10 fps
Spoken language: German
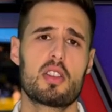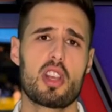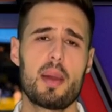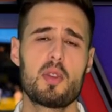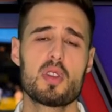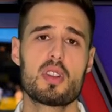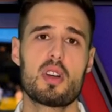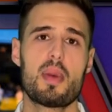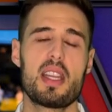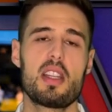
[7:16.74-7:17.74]
Schreibt uns
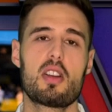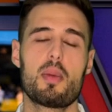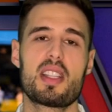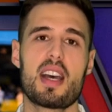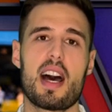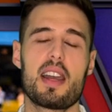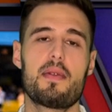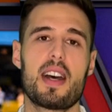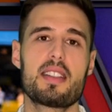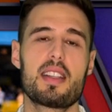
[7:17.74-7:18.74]
doch mal in die
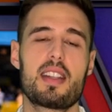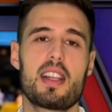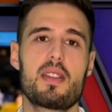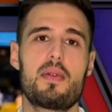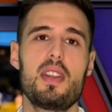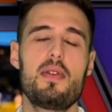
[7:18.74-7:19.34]
Kommentare, was ihr denkt,